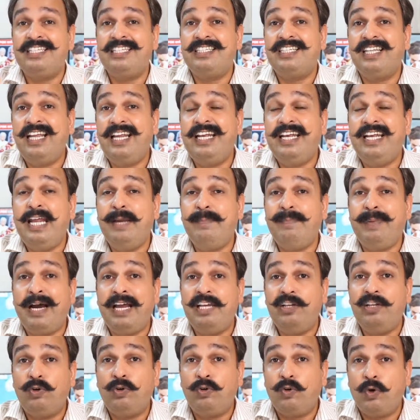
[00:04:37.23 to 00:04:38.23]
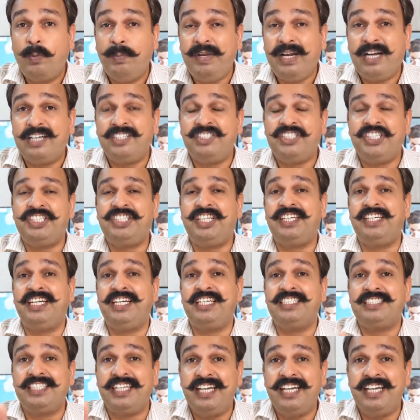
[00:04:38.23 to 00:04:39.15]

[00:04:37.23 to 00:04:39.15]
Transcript: इसलिए नेपालियों को भी अच्छी तरीके